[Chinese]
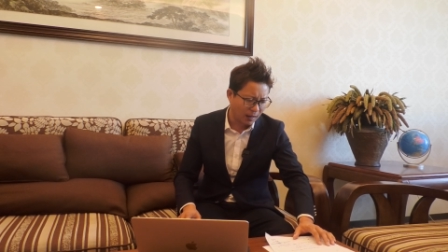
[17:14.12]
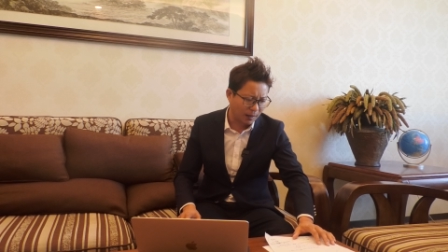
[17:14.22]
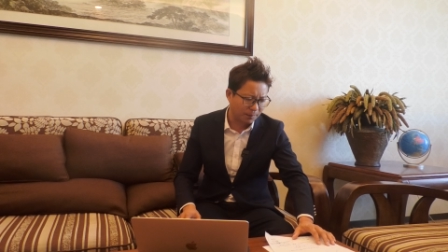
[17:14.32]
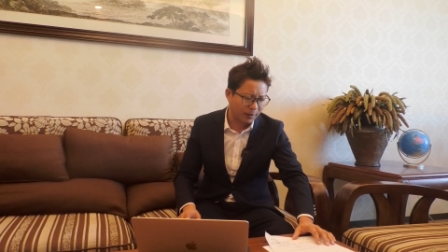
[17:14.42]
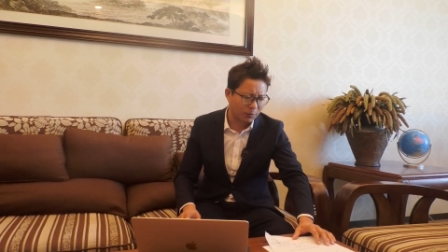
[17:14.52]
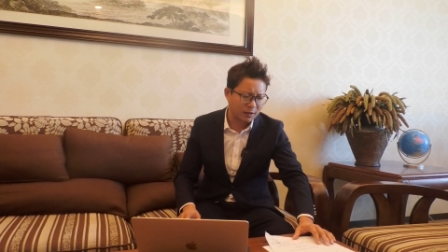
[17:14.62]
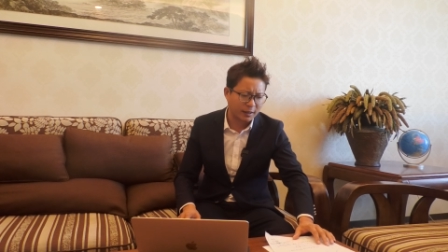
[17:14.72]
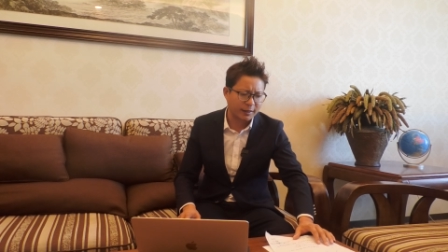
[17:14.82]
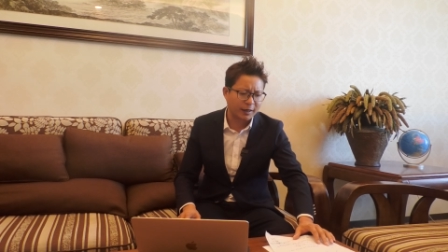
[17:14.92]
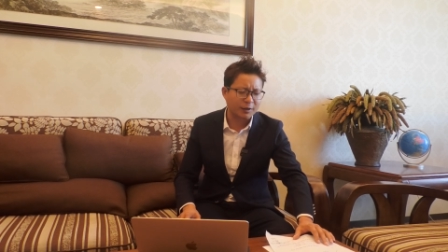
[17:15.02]
呃，美国的
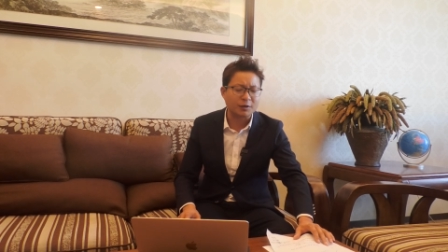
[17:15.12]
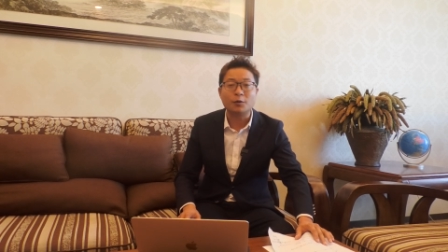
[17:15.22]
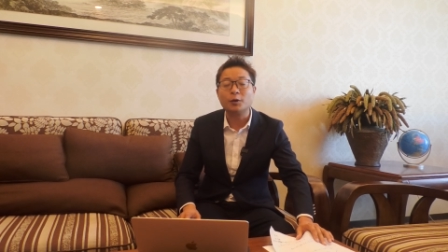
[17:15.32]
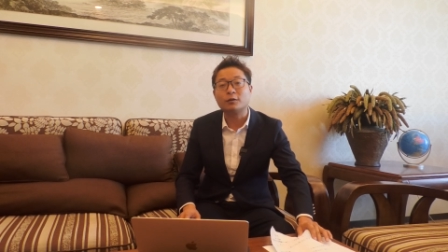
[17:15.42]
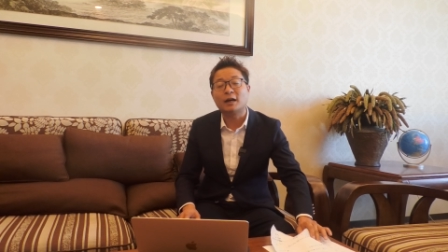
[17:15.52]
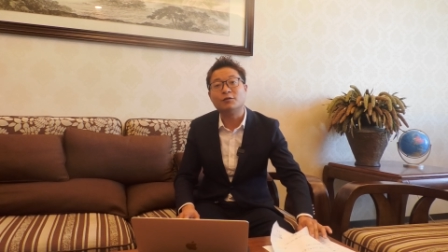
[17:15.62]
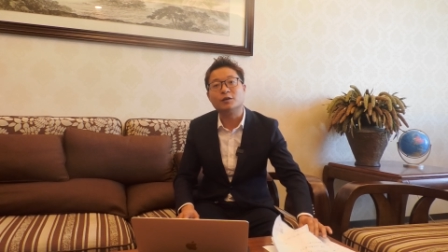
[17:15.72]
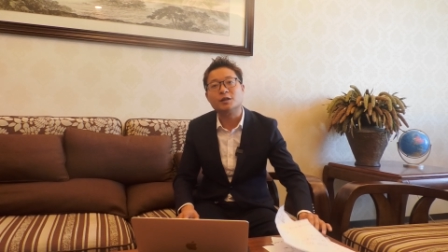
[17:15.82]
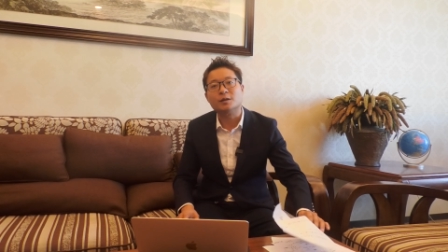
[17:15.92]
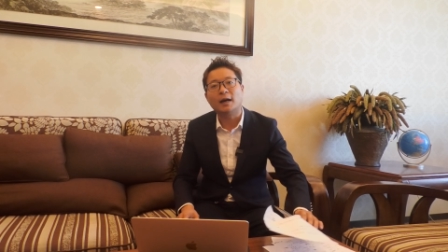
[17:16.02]
这个也也会有大
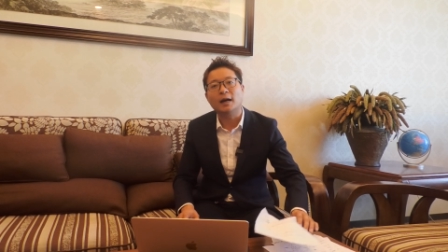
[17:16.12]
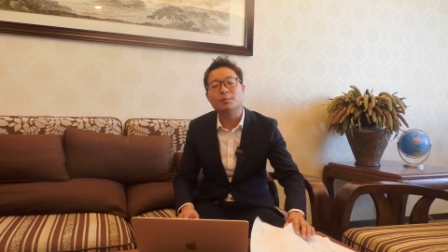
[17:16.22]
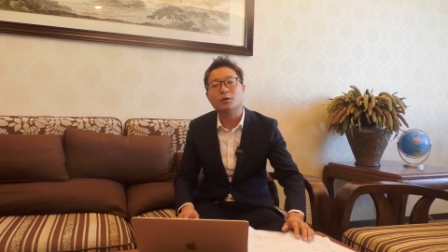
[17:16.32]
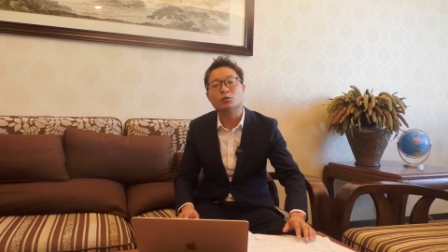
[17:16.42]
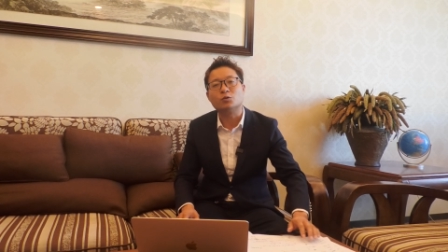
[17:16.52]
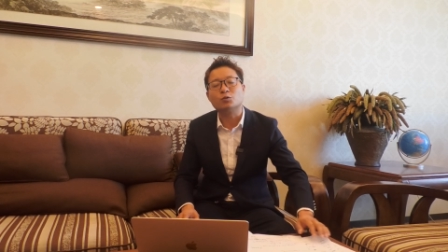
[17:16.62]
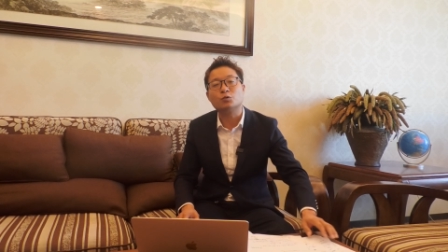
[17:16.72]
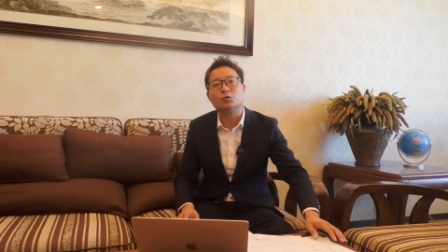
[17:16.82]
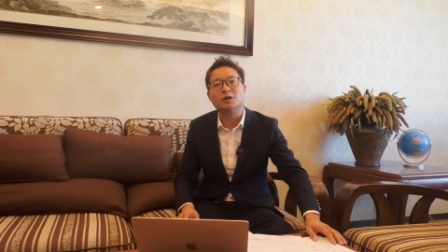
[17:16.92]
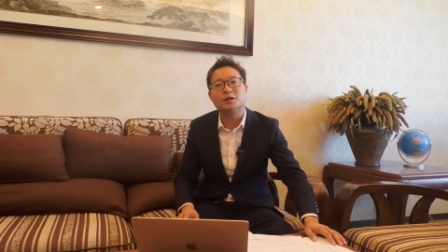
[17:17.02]
幅的洗牌，比如种
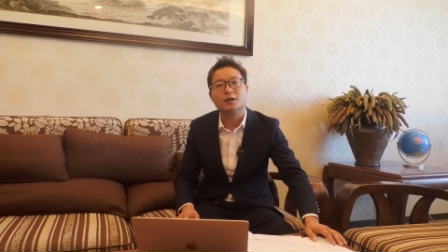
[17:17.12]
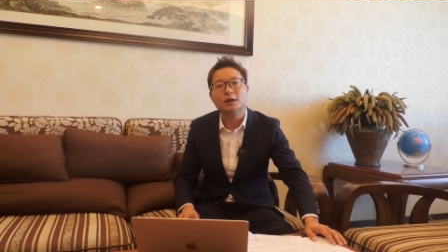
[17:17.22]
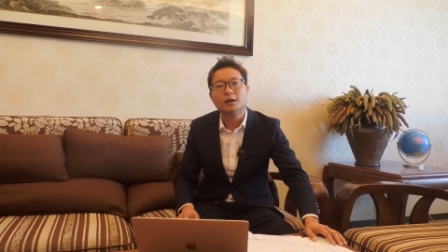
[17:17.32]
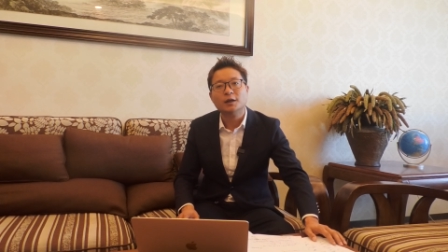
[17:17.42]
族主义者。